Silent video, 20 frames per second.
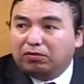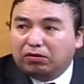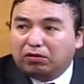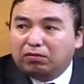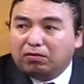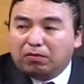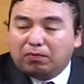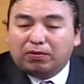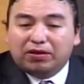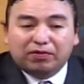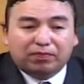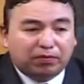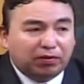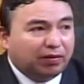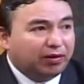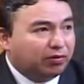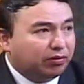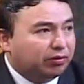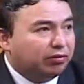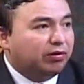¿Cómo, puede
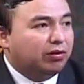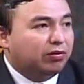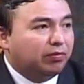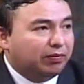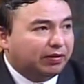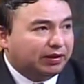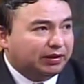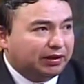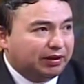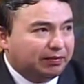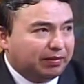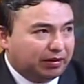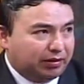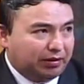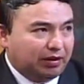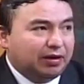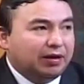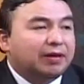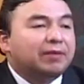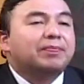probar cuestiones
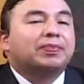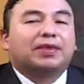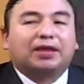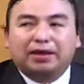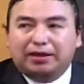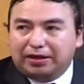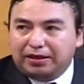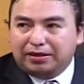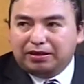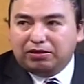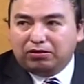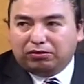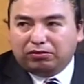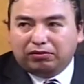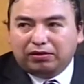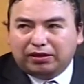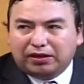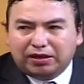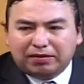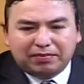subjetivas? Y si no son
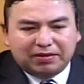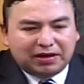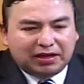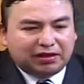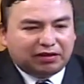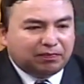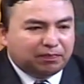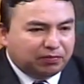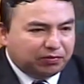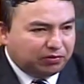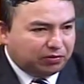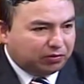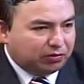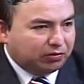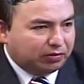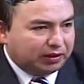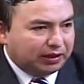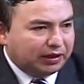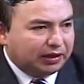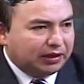determinantes, pues yo
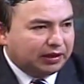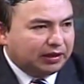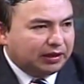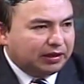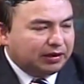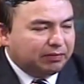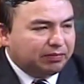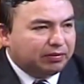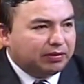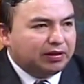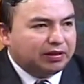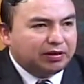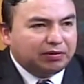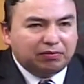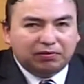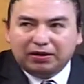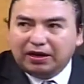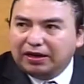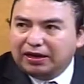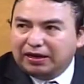creo que pues el
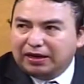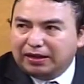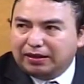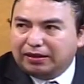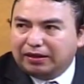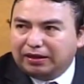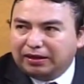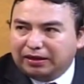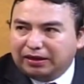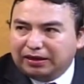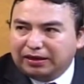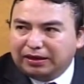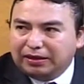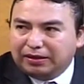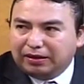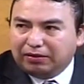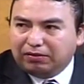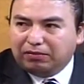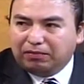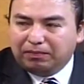tribunal en esa, en
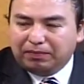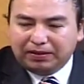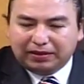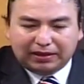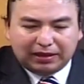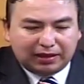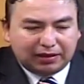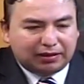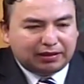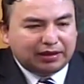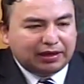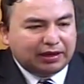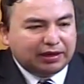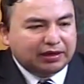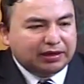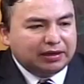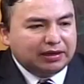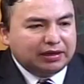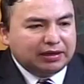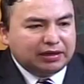esa competencia
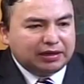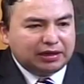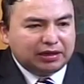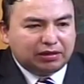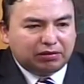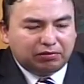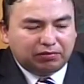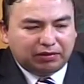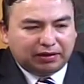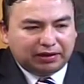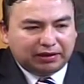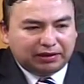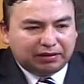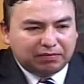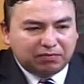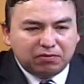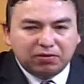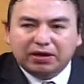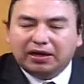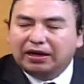y son gente
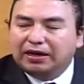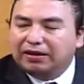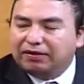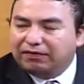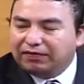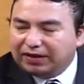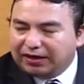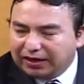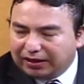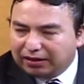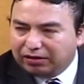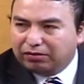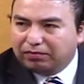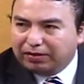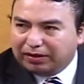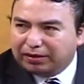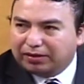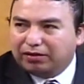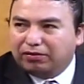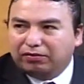muy calificada, son
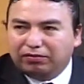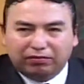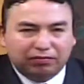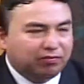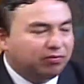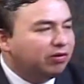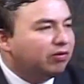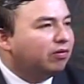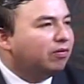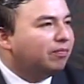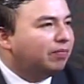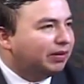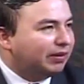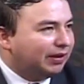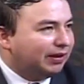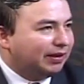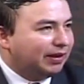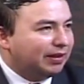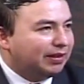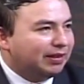magistrados muy
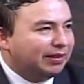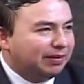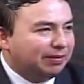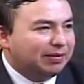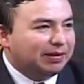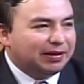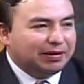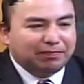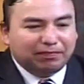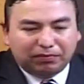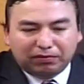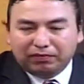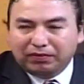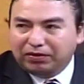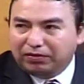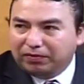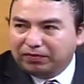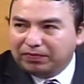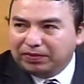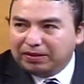competentes, pues
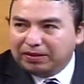bueno,